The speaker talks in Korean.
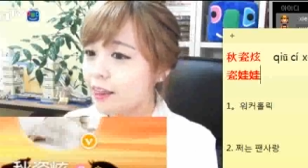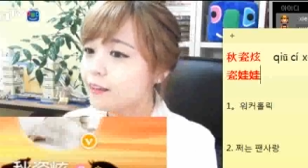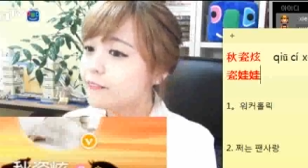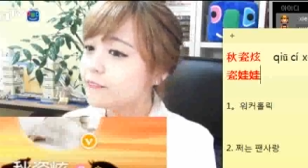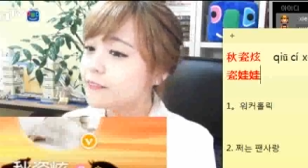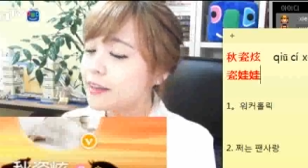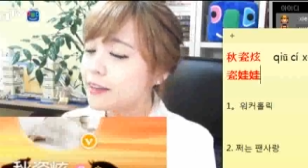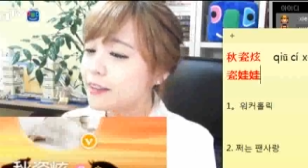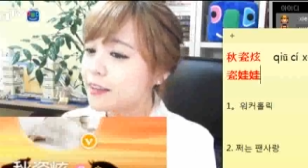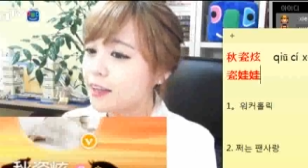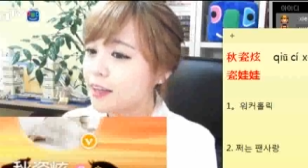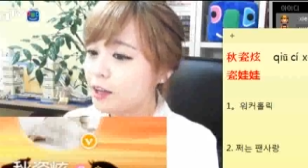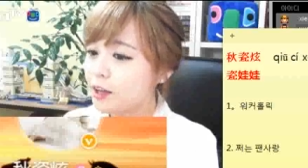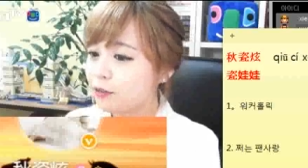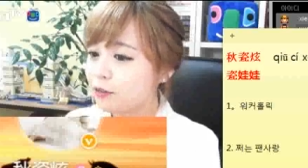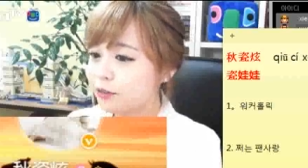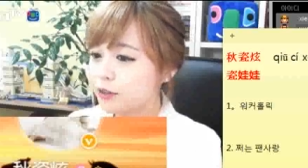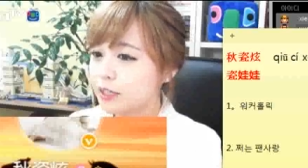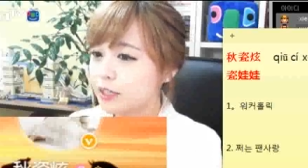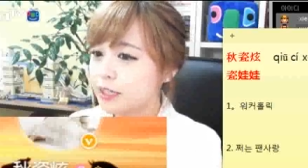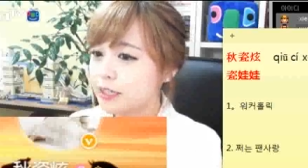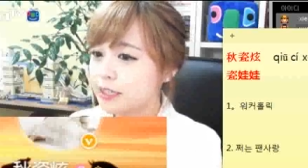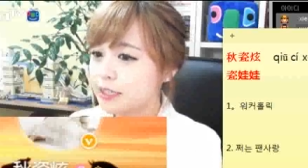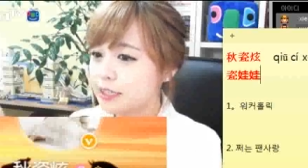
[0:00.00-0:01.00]
음, 옛날에
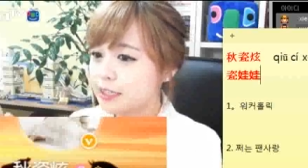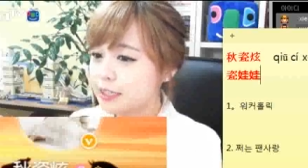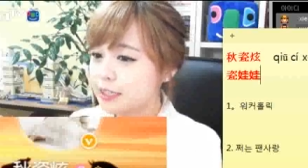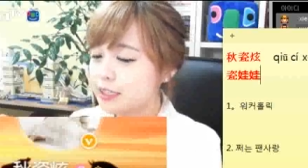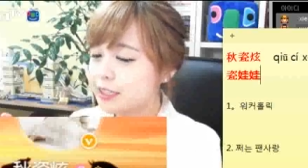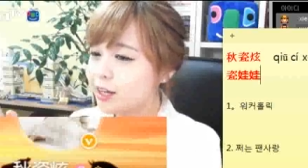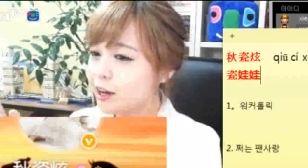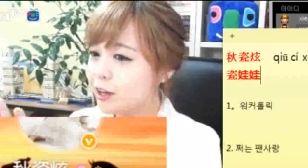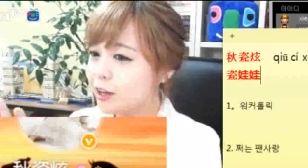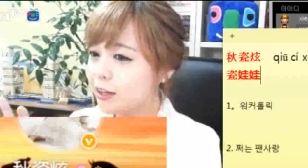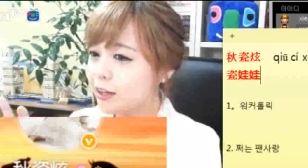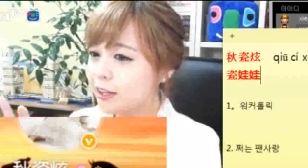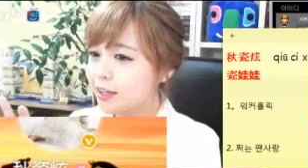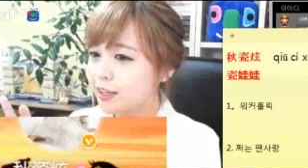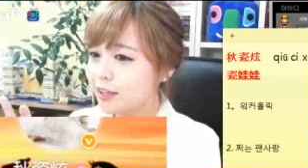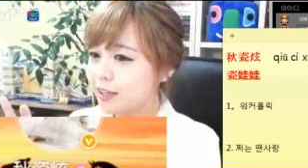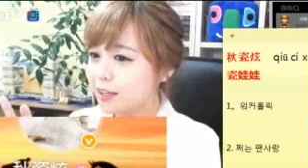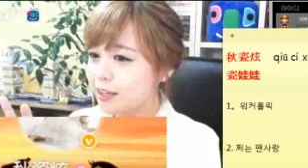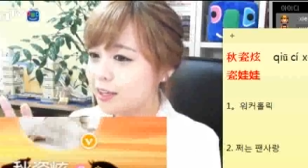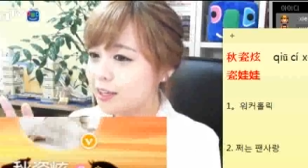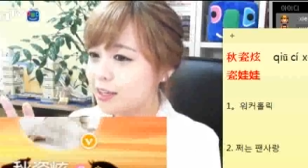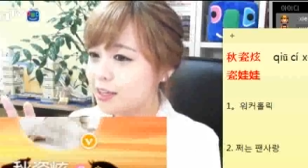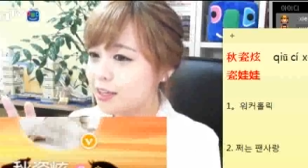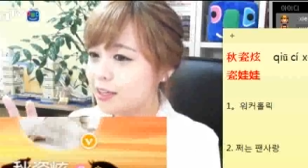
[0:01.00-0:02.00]
우리
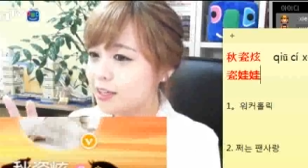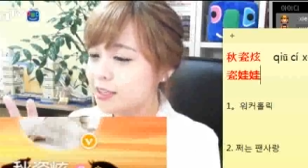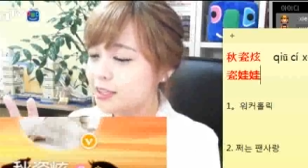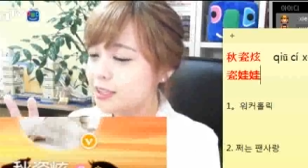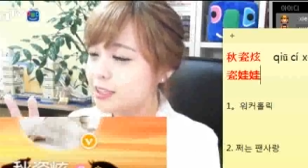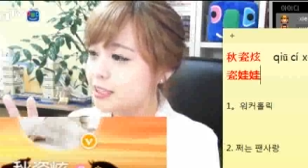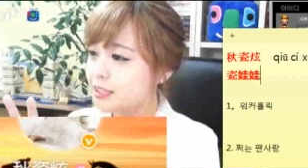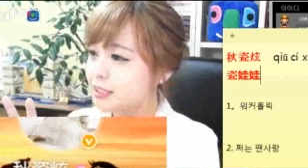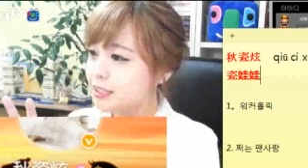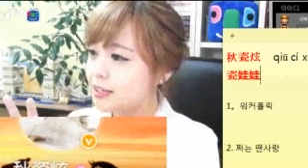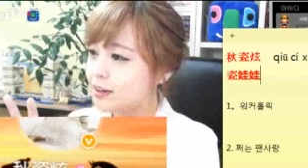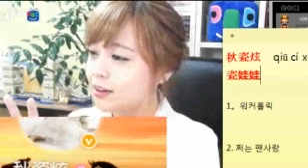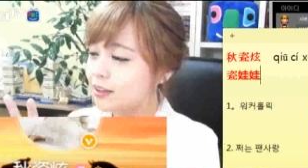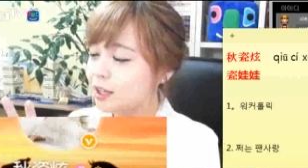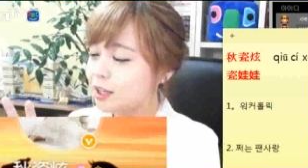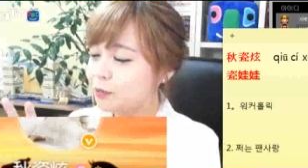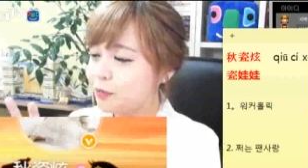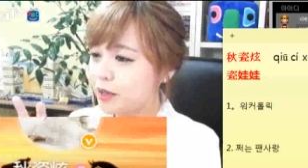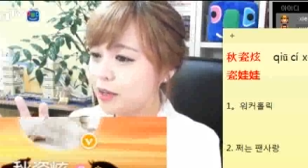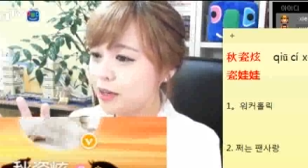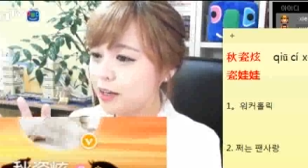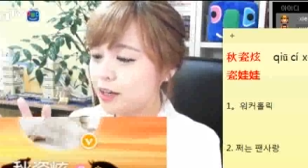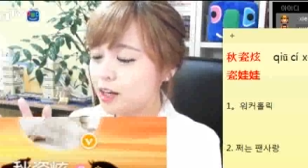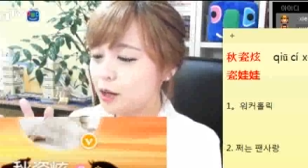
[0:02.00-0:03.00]
진현이
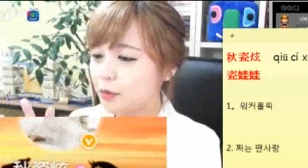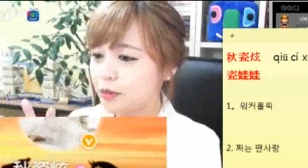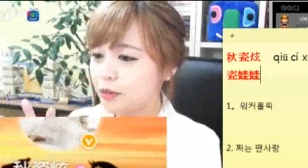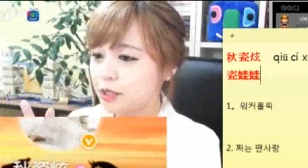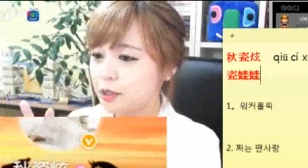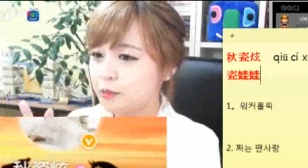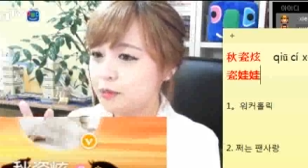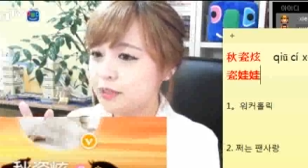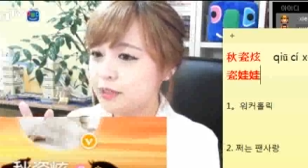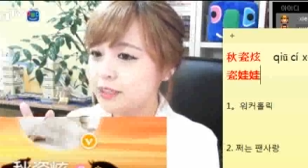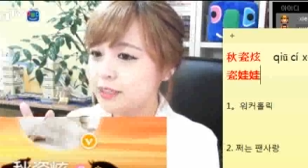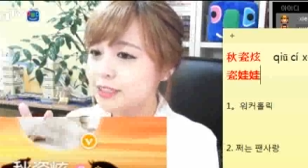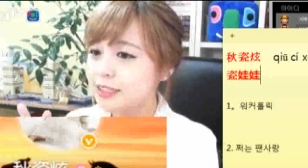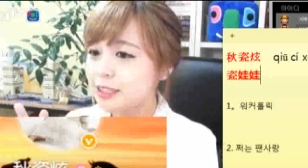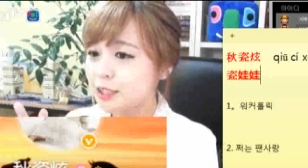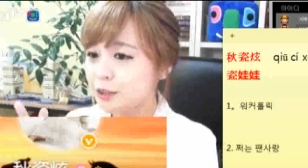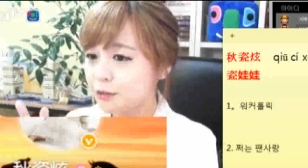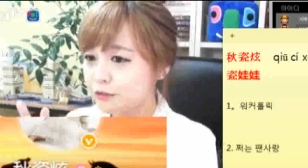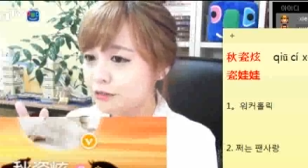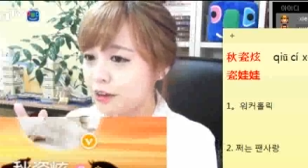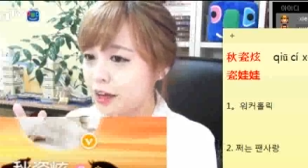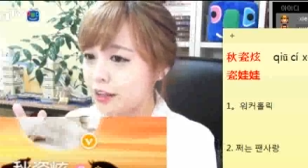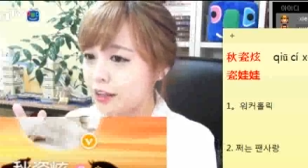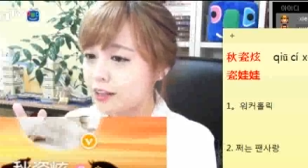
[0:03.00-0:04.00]
진현이 팬클럽 이름이
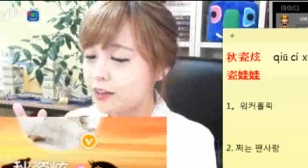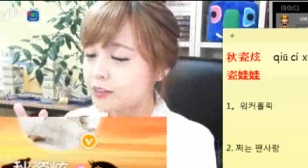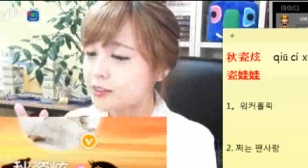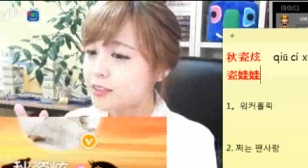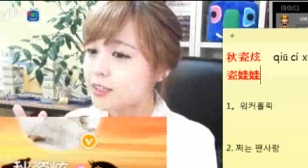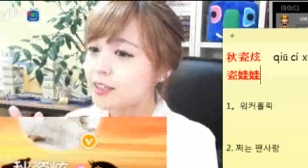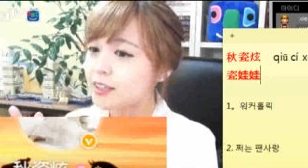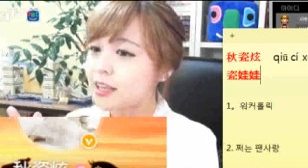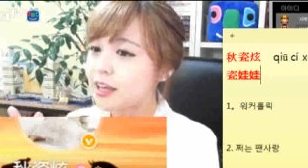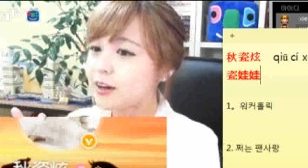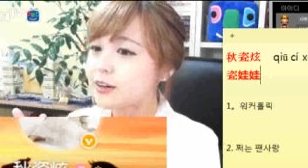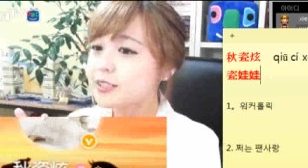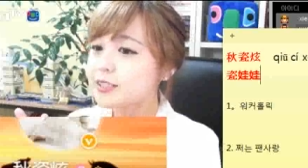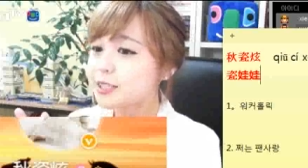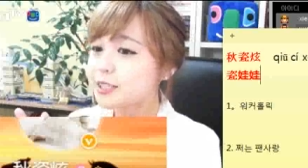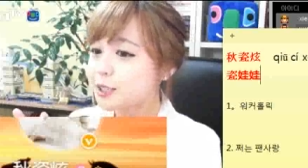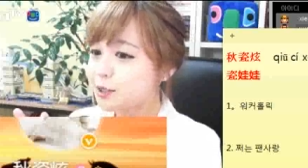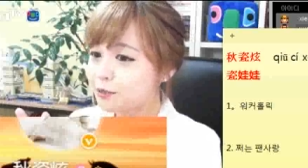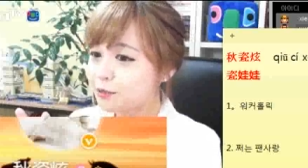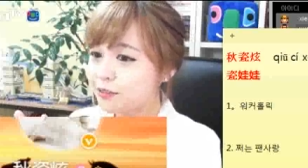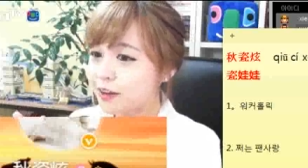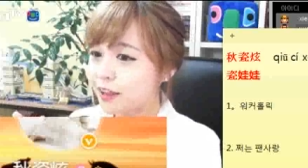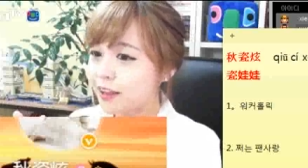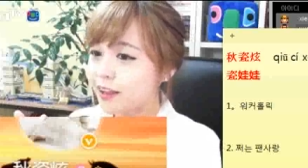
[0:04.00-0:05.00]
시판이었잖아요.
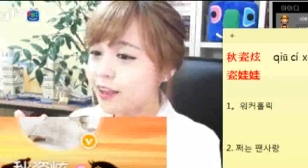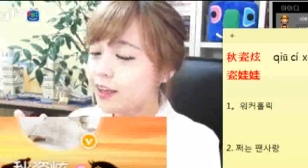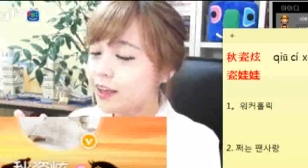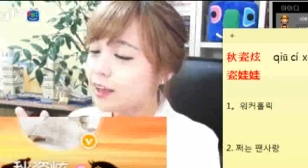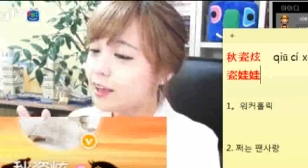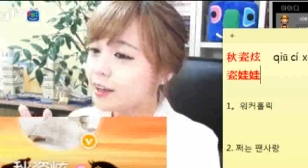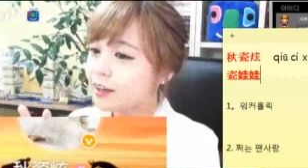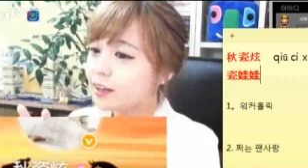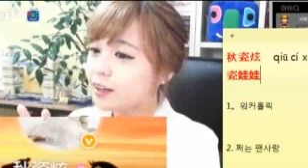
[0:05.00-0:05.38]
시판